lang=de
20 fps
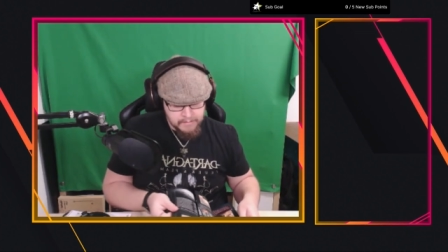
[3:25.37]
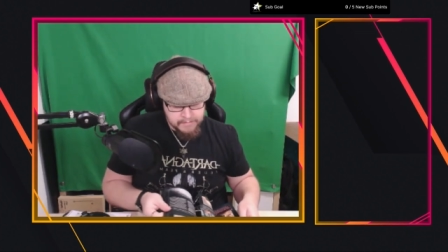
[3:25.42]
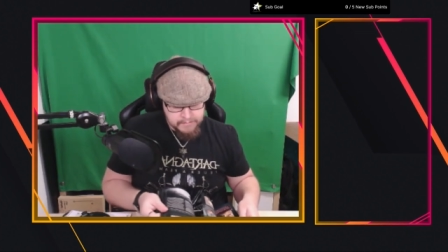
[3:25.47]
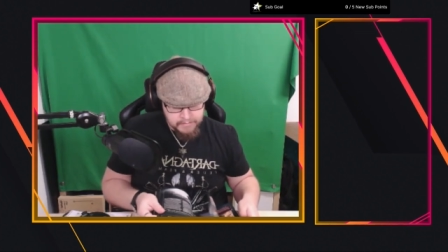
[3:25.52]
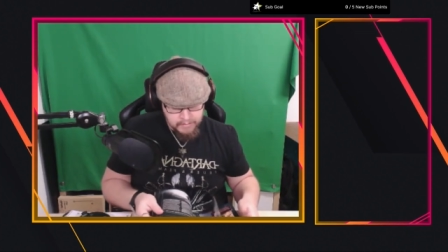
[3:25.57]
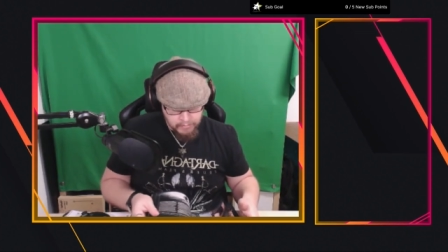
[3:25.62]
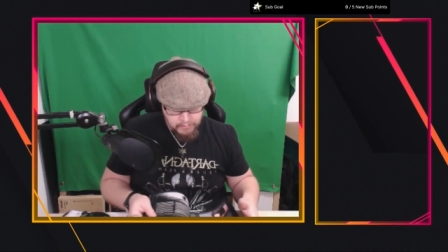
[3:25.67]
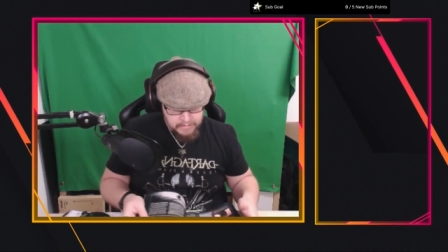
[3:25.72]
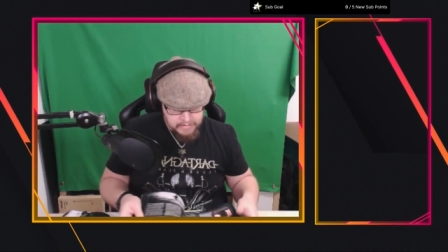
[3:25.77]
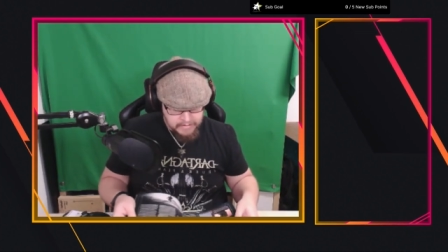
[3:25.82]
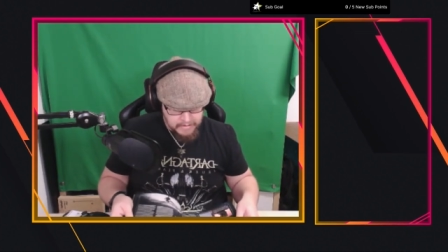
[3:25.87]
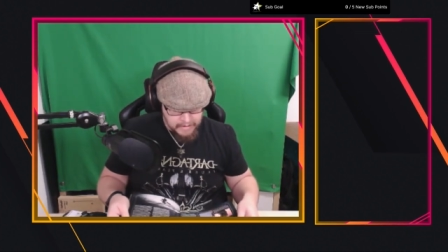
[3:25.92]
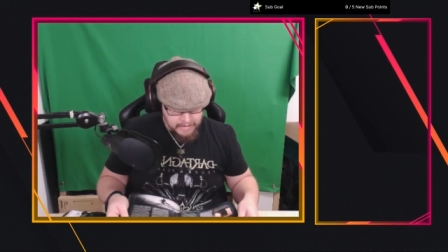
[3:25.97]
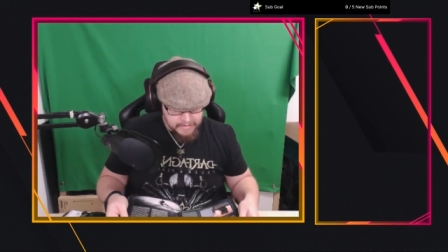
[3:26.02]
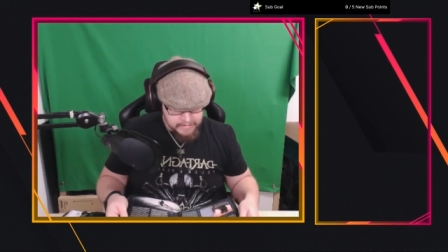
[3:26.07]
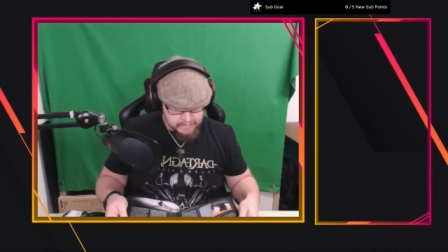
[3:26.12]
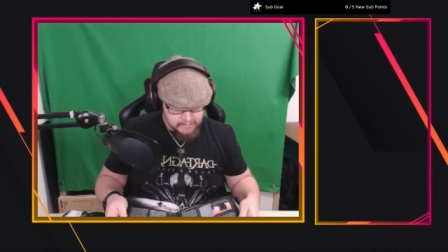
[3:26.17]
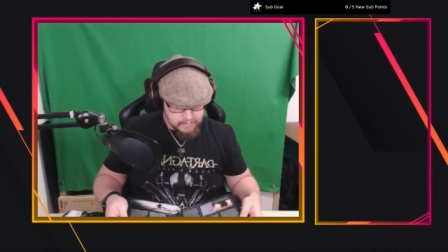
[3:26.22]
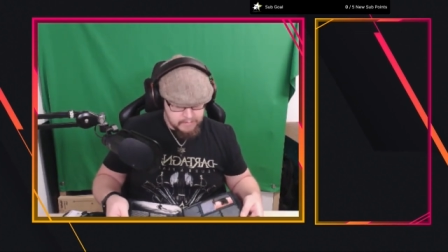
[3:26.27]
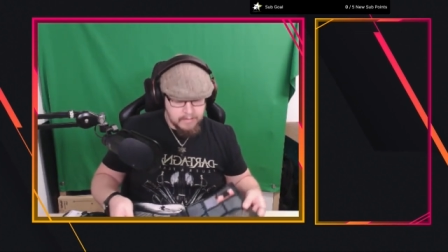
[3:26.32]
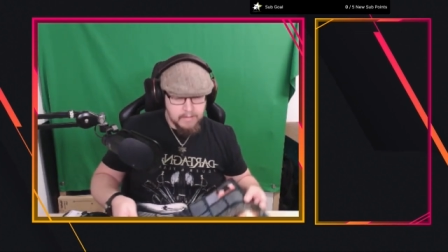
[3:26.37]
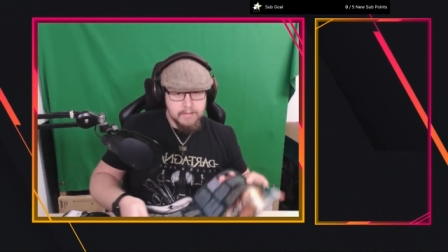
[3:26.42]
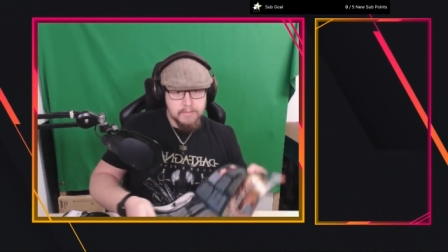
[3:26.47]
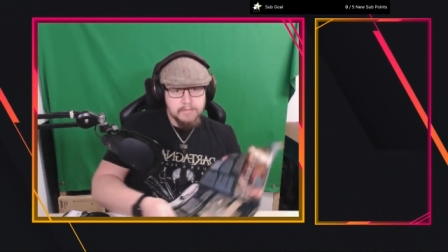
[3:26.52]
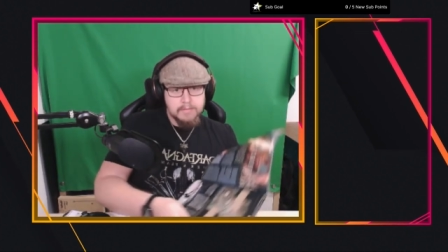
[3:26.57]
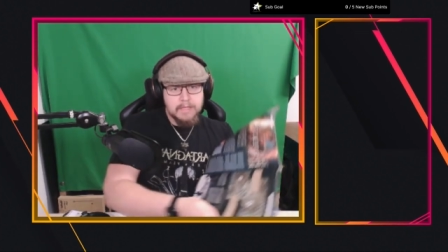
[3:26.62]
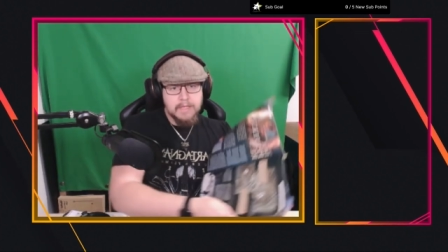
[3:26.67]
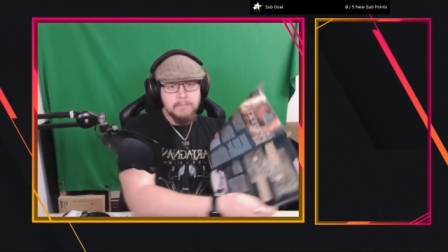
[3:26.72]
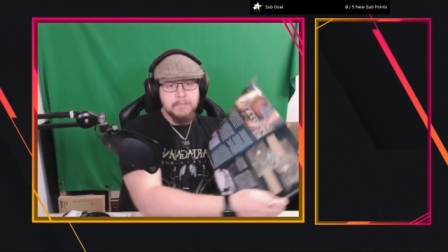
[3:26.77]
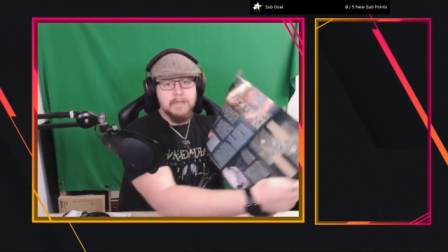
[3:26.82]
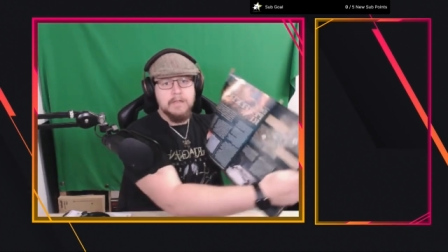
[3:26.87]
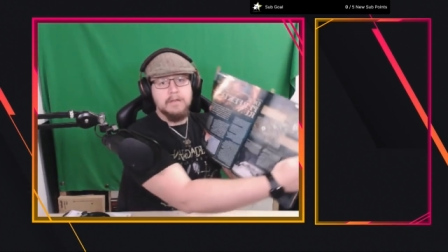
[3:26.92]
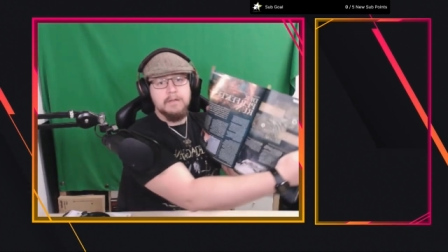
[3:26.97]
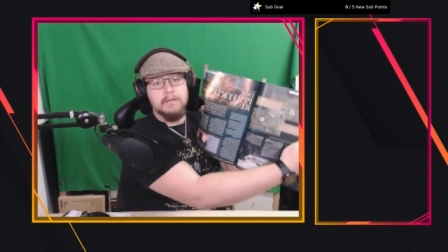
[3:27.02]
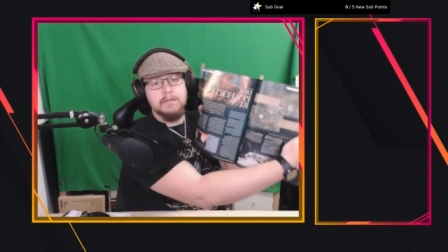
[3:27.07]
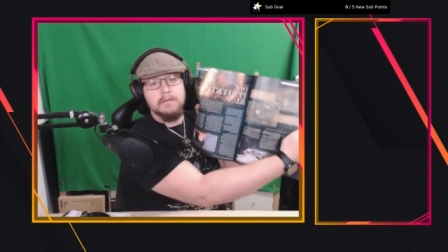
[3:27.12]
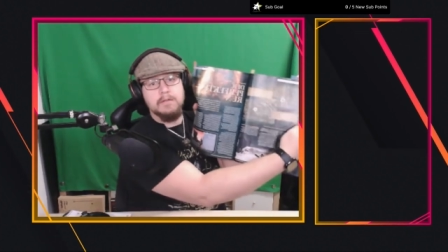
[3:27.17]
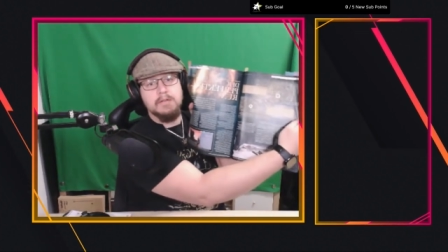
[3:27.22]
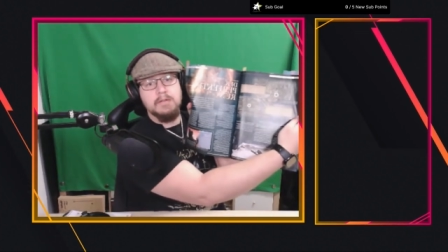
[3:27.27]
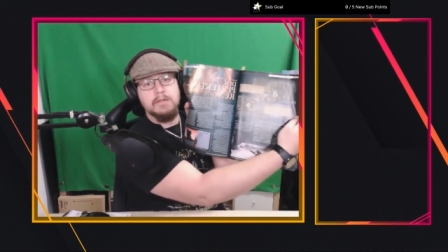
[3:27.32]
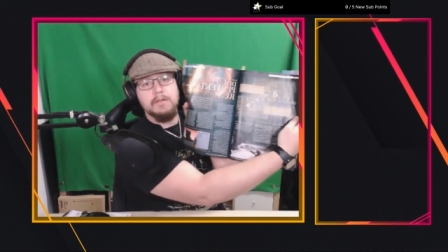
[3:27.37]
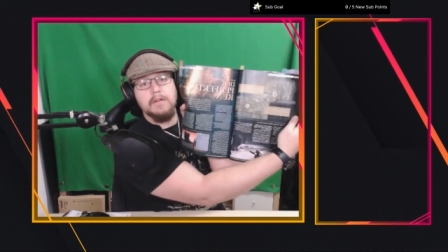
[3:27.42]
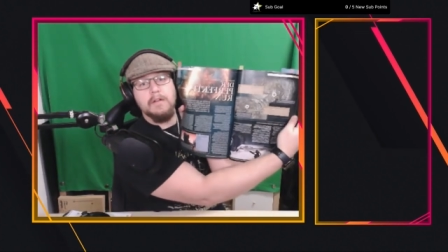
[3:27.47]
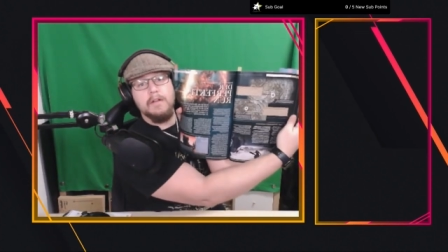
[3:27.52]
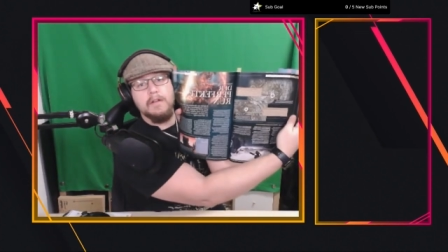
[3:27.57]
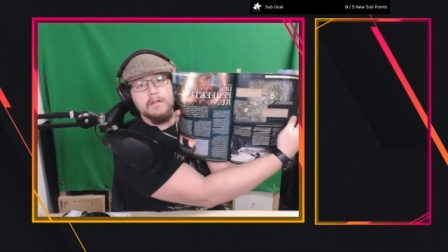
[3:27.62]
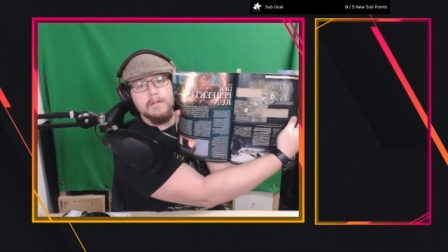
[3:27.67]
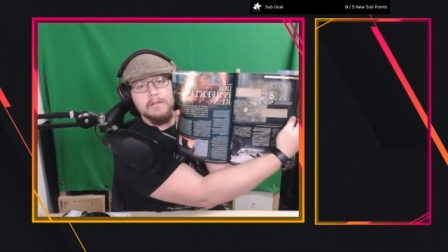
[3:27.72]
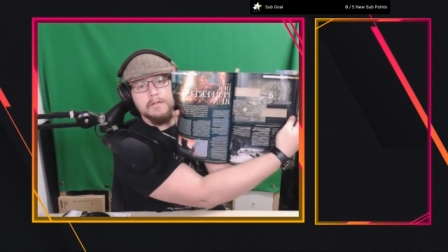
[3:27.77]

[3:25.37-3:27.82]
Story Guide, also dem hier, ne?